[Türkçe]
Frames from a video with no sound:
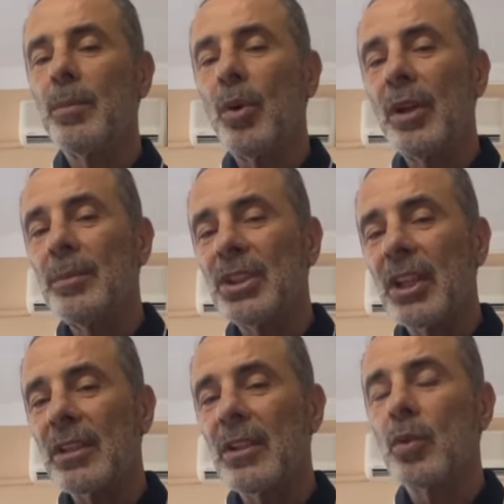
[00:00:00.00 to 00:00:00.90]
Böyle bir
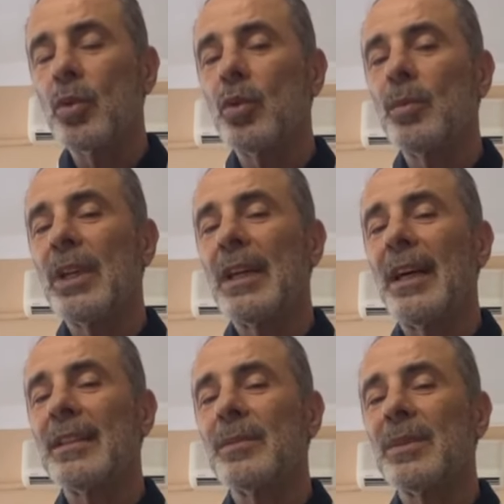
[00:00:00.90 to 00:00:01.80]
şekilde kurulumda
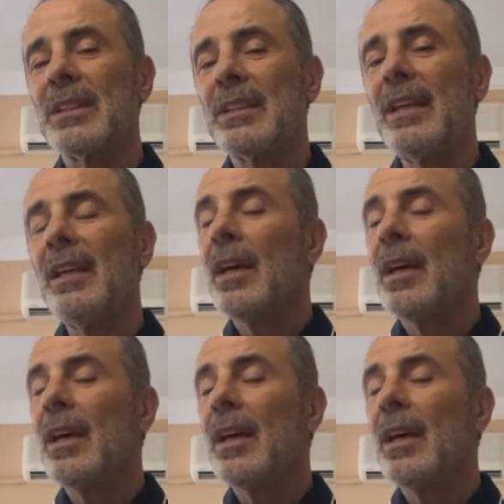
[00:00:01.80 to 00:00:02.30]
lazım size.